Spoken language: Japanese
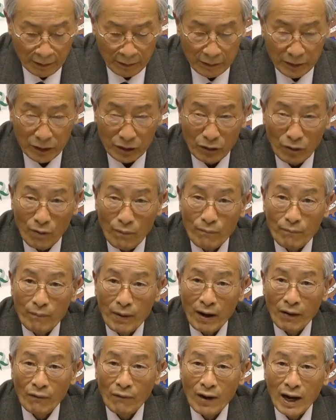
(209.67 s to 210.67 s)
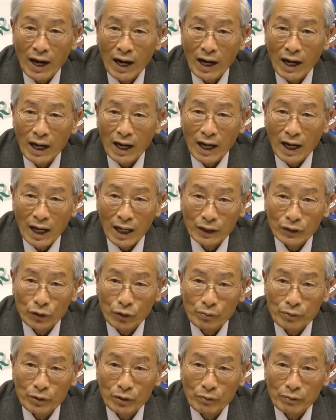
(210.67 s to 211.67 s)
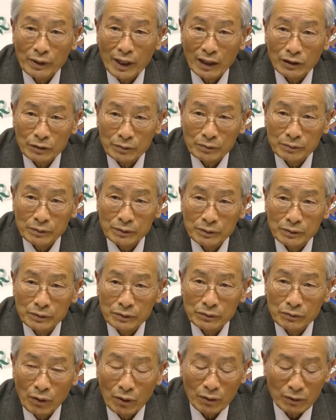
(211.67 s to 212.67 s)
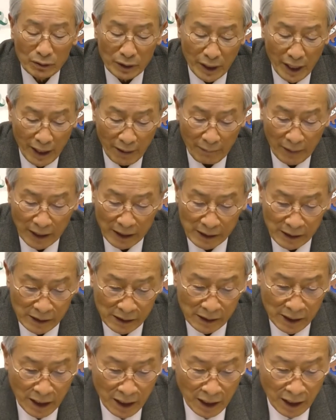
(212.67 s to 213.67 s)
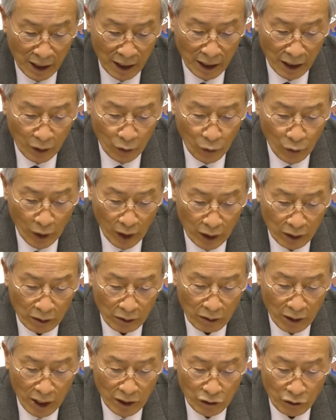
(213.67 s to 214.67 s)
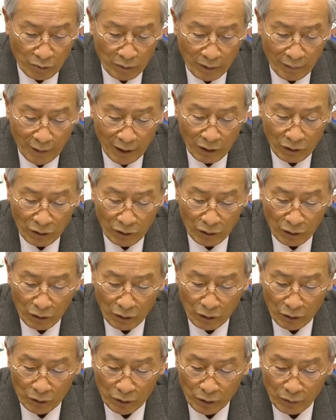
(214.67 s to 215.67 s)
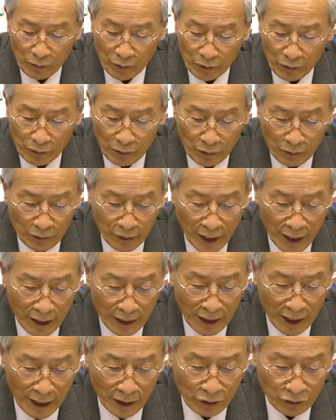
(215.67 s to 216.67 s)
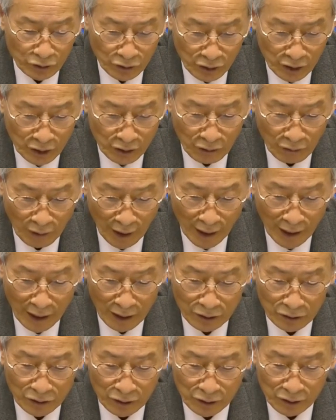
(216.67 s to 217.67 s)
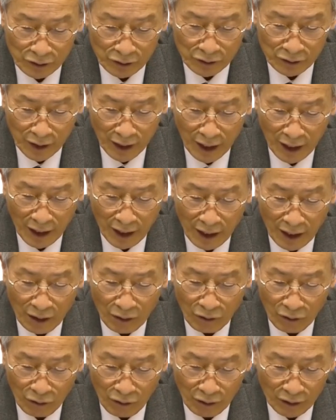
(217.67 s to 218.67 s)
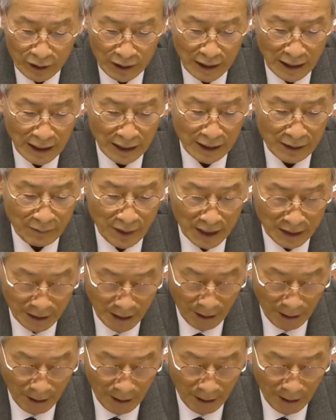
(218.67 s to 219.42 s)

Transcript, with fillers: 4班は「のびのび遊ぶ」をテーマに公園の遊び場を子どもの年代ごとに分けるという提案をいただきました、